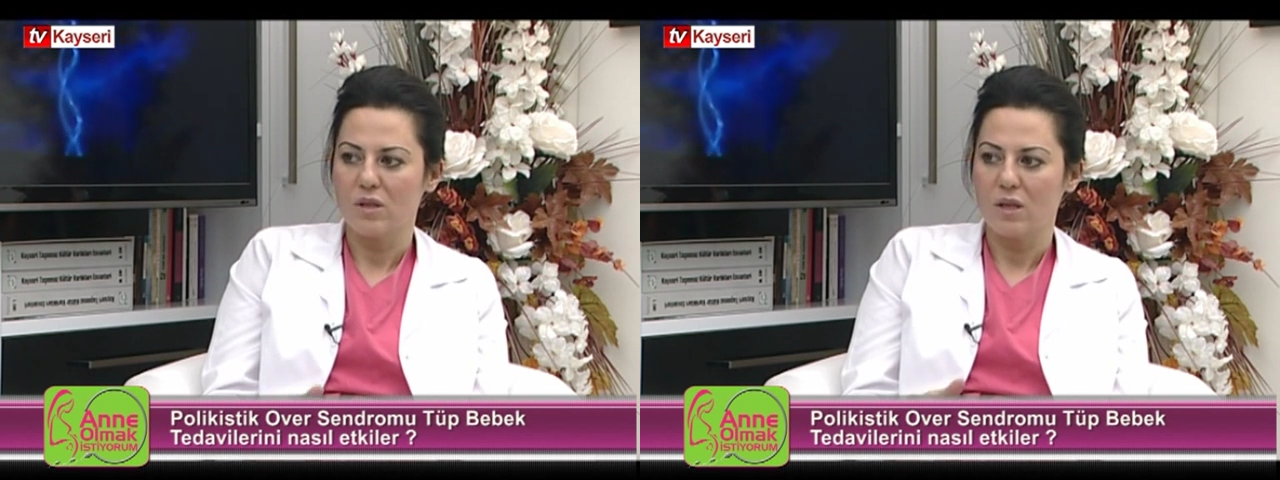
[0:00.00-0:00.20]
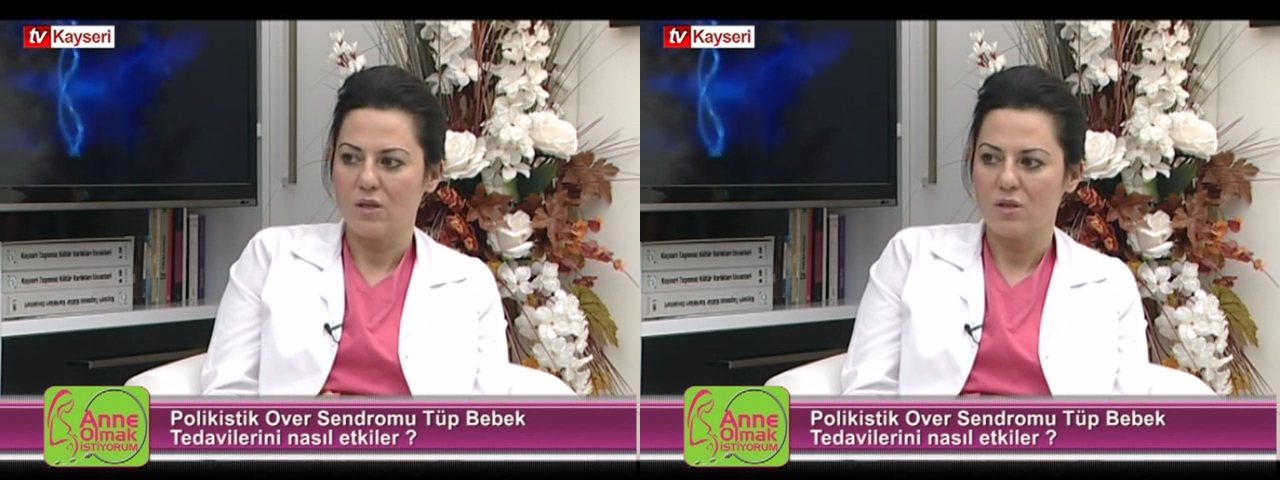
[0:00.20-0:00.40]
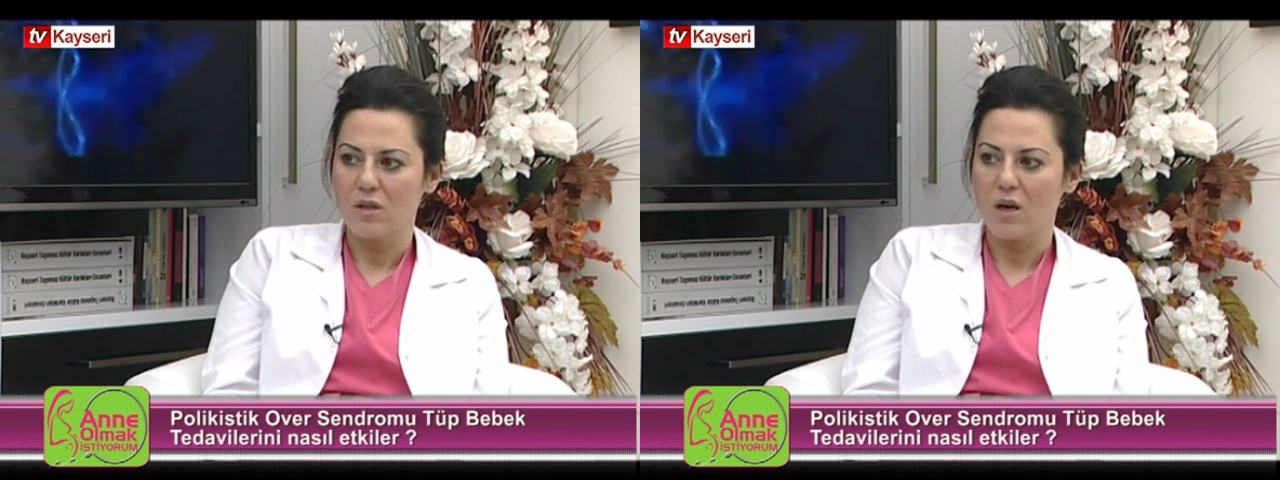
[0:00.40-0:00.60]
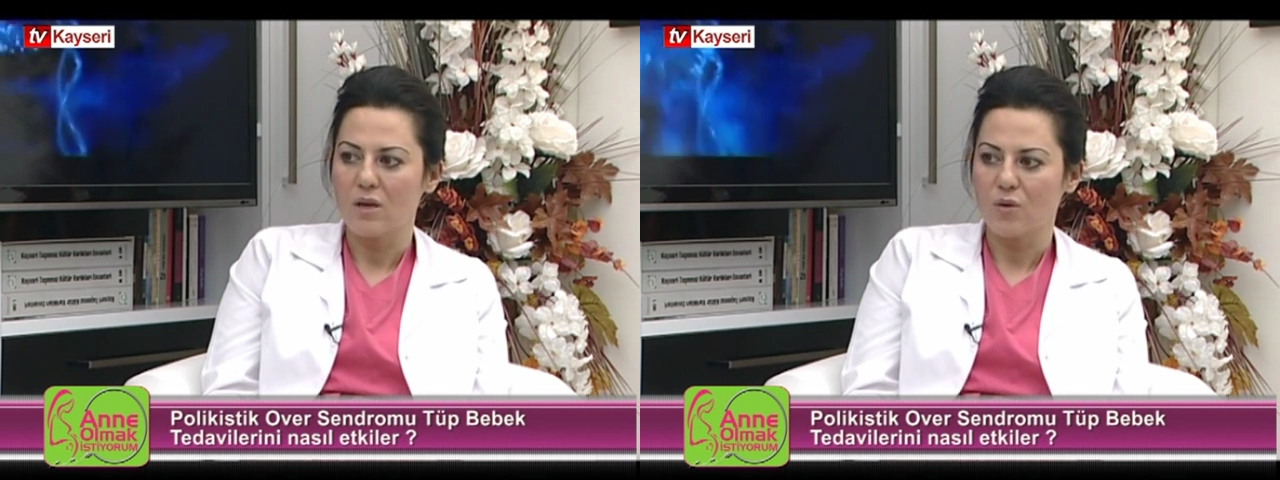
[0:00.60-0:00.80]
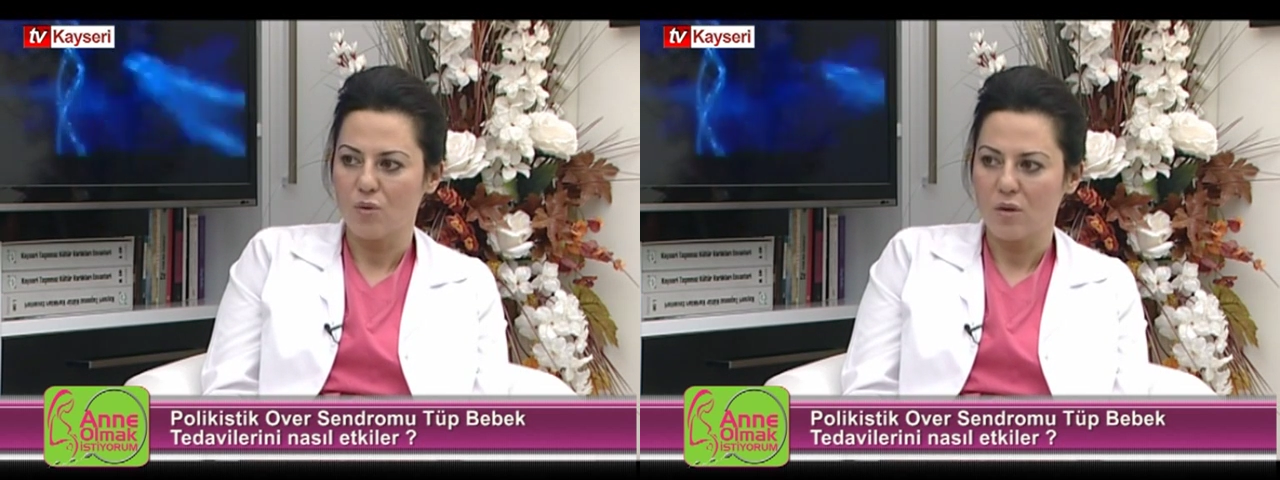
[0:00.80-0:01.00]
ilacı
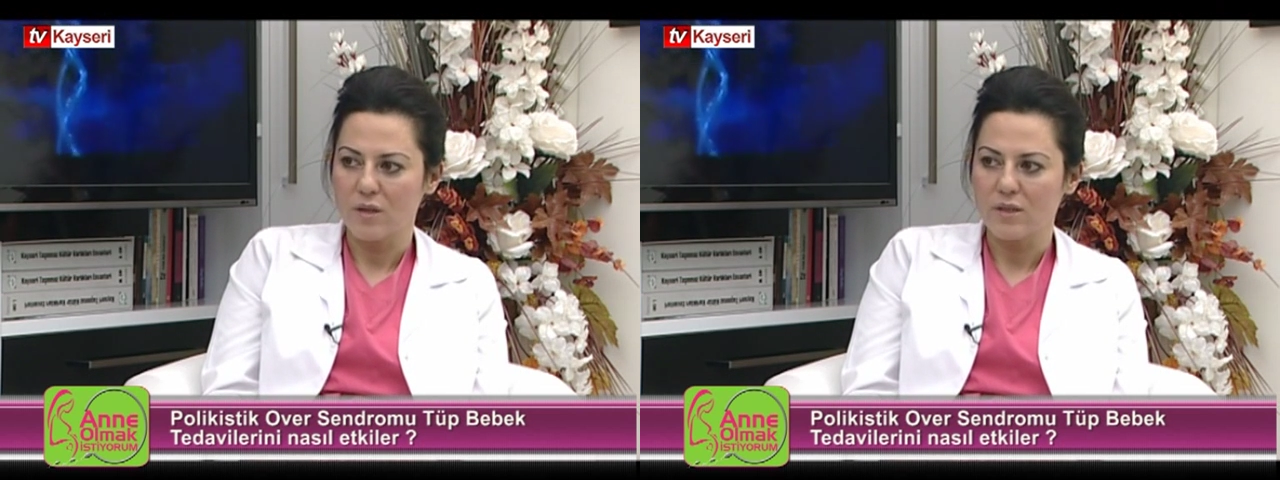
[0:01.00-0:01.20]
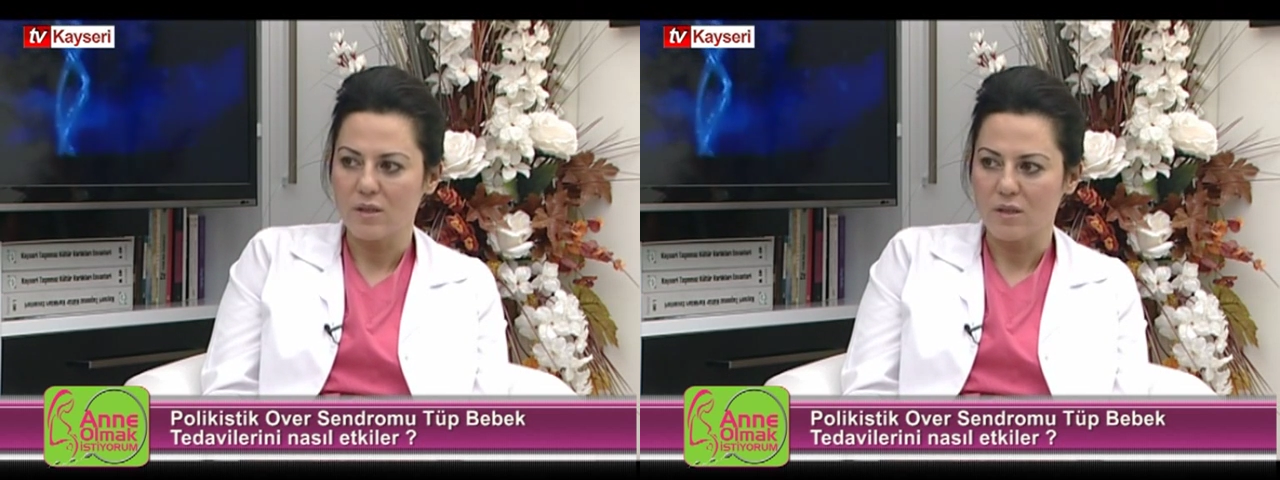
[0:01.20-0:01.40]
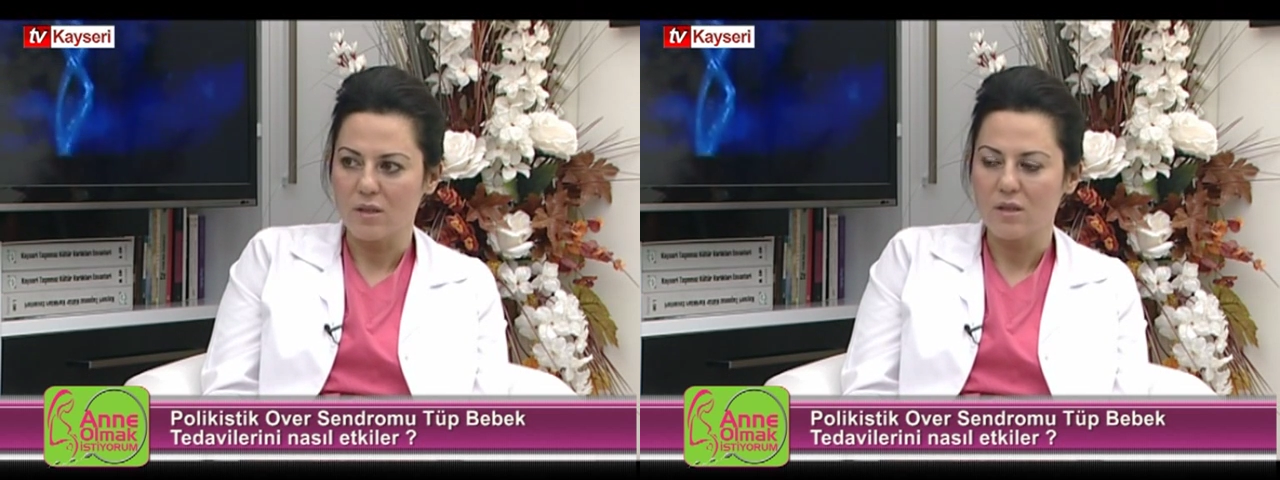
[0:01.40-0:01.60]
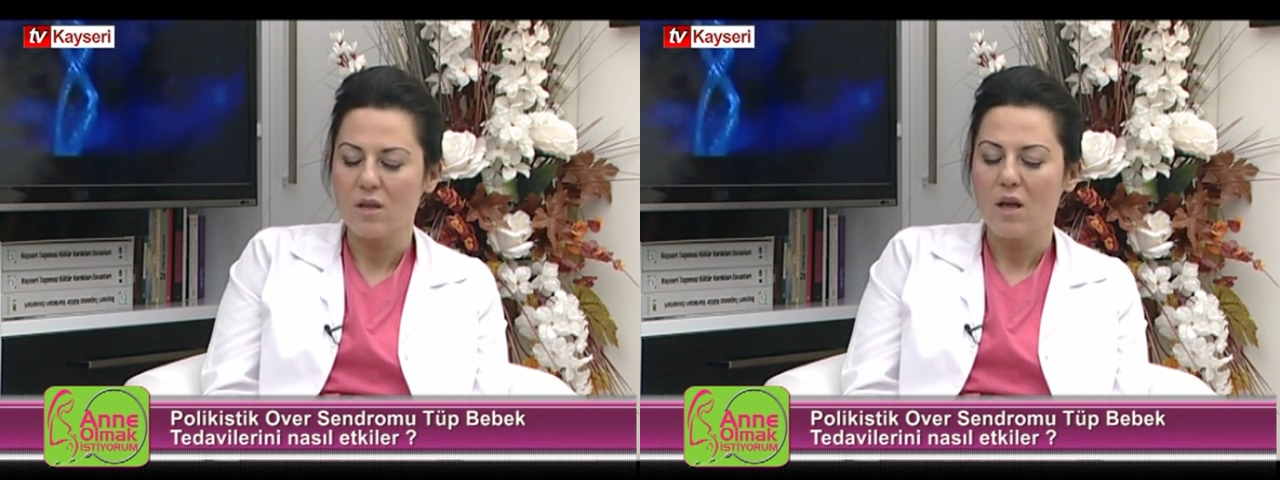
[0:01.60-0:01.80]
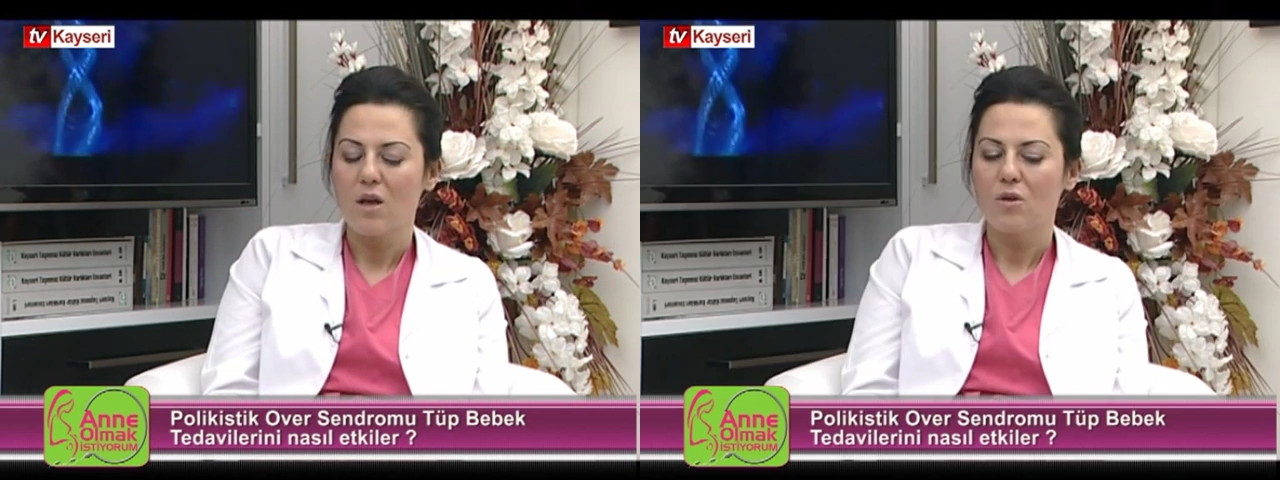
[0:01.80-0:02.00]
dahi kullansanız